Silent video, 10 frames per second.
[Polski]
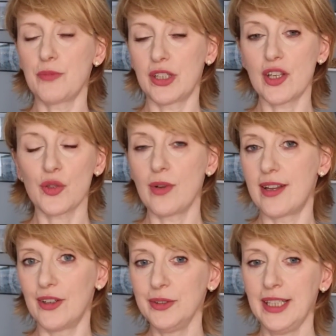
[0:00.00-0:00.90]
przed naszą
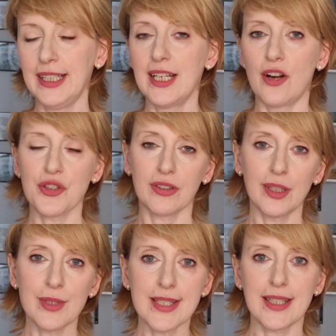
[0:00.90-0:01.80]
erą
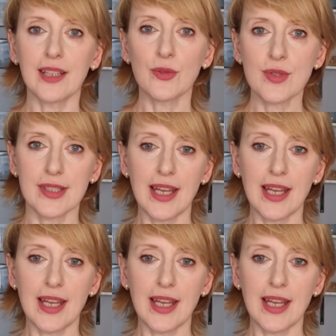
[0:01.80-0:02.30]
osiągnęły status